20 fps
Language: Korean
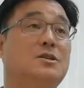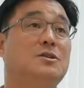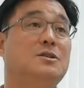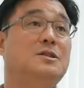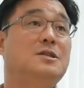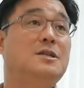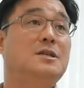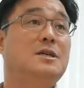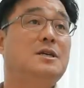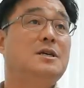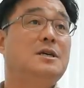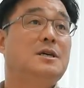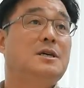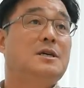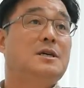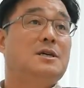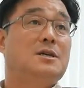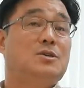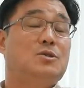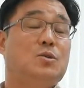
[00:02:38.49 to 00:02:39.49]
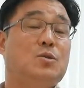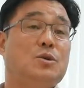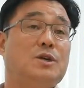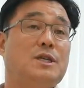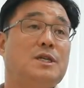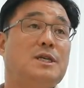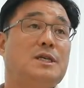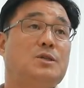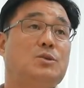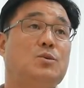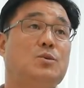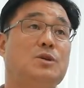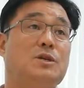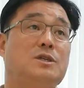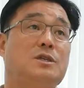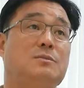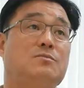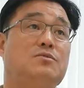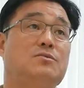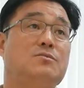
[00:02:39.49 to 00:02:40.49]
이제 저희들이 초기
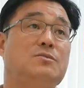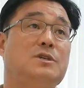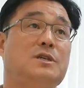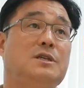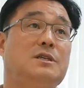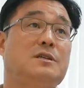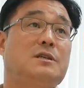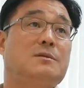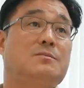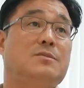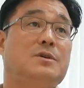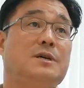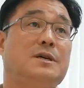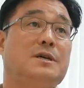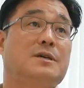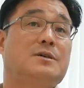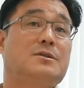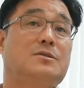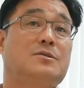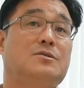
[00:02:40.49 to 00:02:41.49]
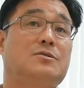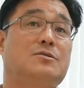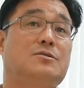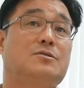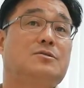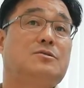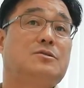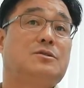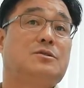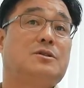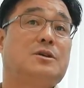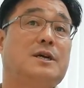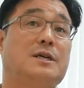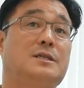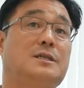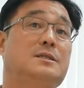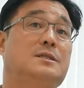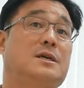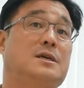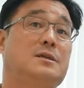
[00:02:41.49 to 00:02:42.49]
초기 제품이기 때문에 그런 것도
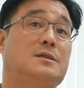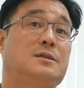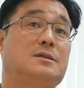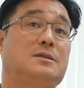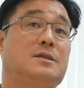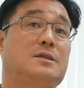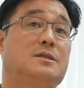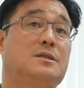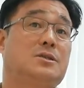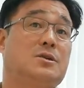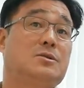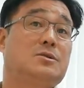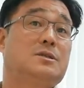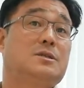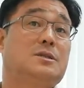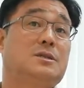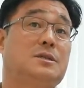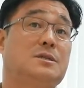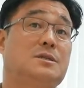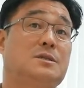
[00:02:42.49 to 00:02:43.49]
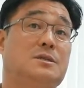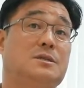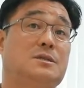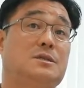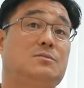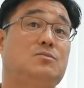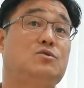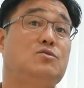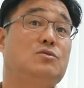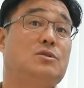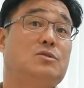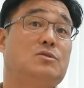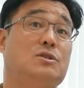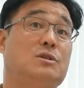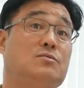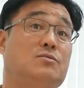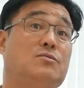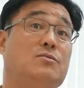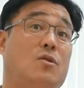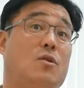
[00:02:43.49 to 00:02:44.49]
있어요. 아직 상 아직 경쟁사는
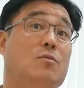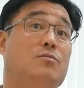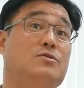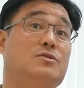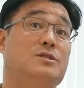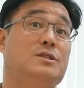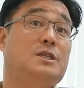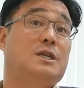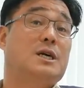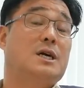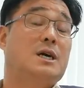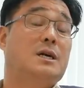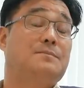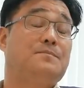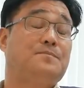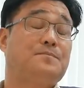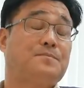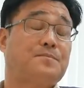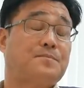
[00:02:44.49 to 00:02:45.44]
16나노 제품이 없으니까.